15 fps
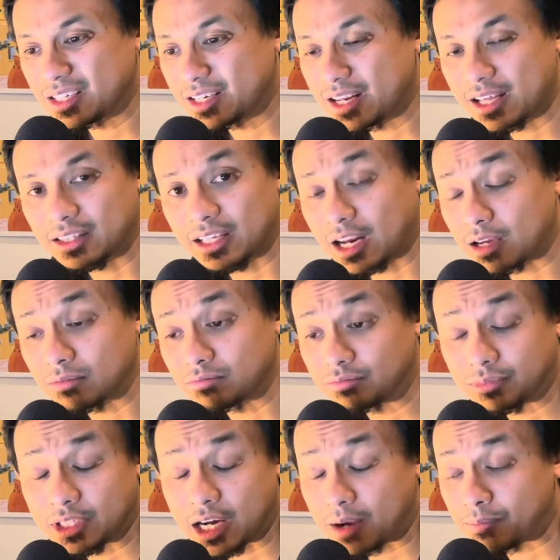Jadi dia tidak
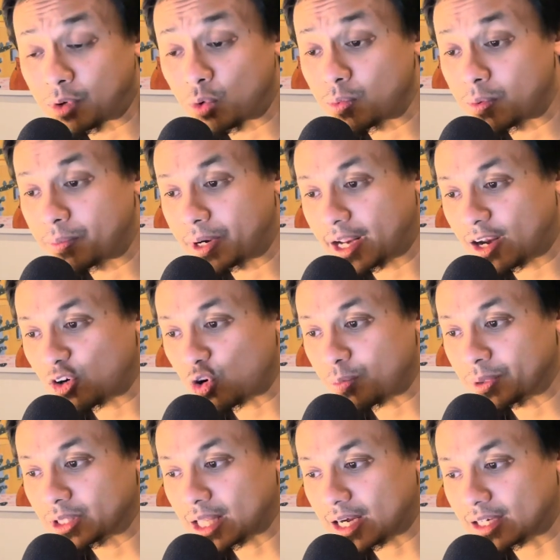tidak mau memberikan
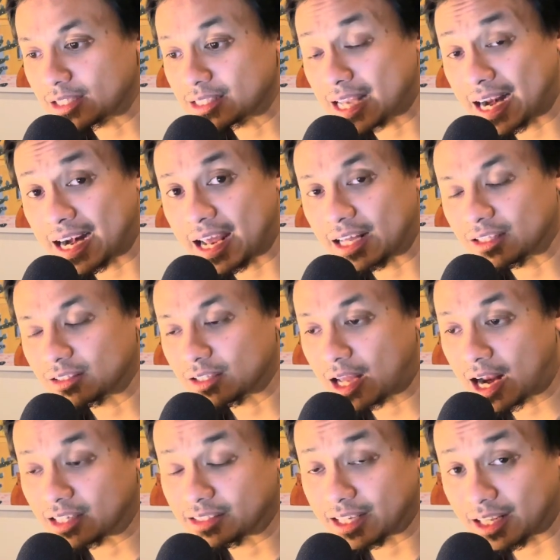komentar ke sana.
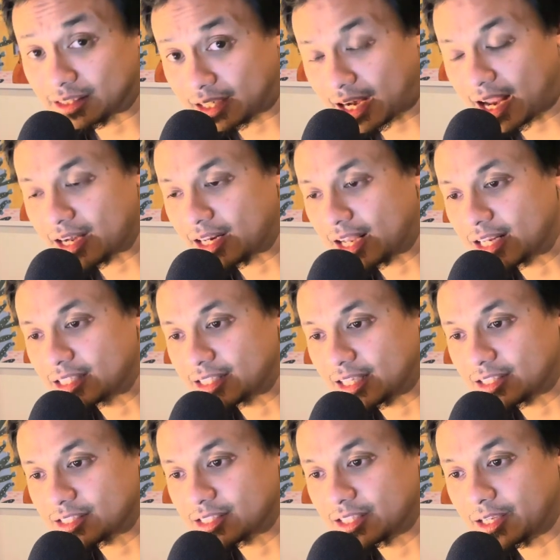Artinya terkait dengan
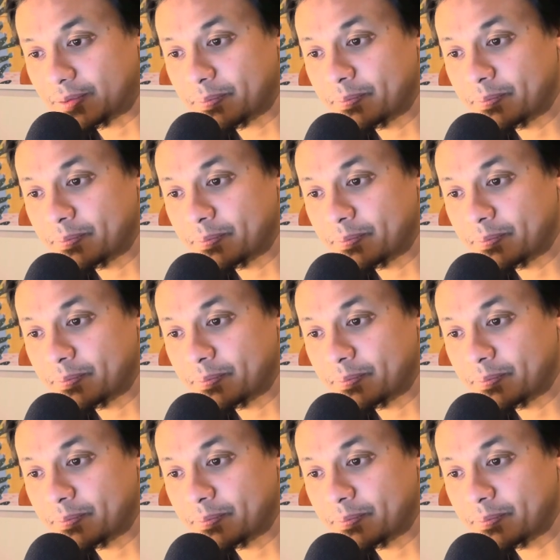Chelsea ya.